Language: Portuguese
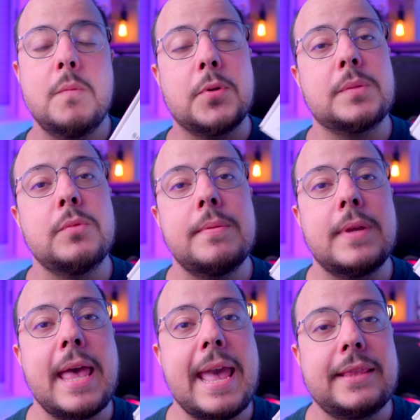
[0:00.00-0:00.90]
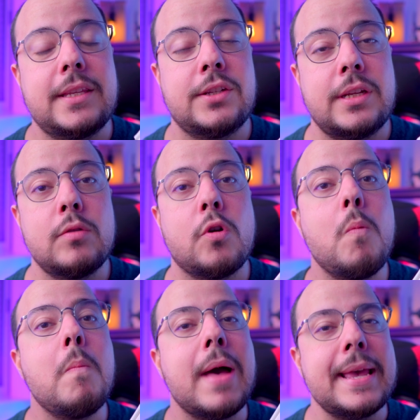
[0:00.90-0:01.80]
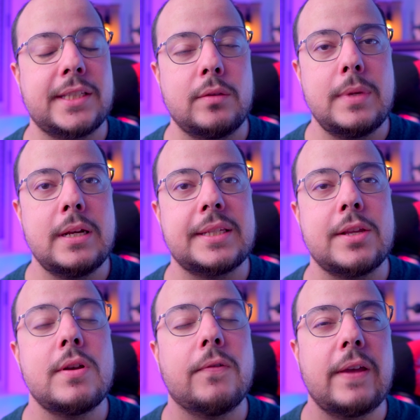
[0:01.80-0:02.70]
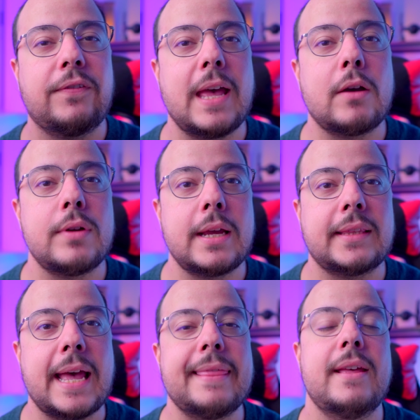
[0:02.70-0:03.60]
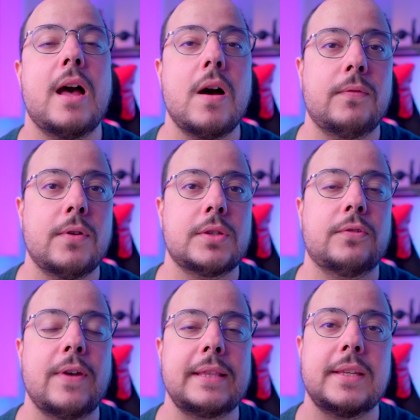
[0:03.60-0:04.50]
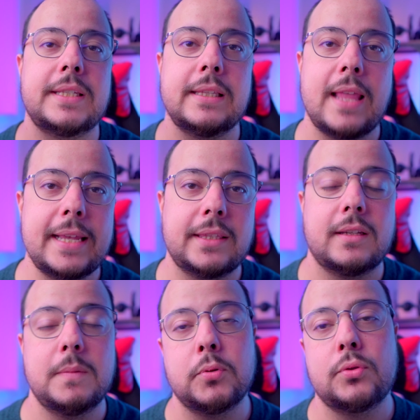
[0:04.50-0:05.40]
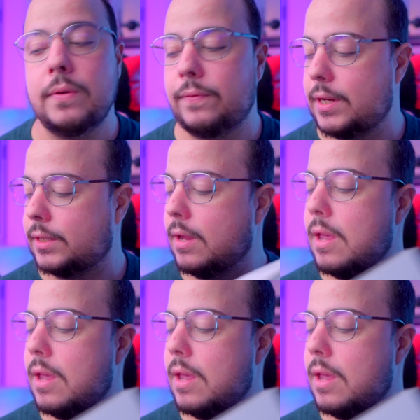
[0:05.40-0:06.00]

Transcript: próximo nível é atingido com mais iluminação que vai ficar conectada ao vosso Fantasy Light, que por sua vez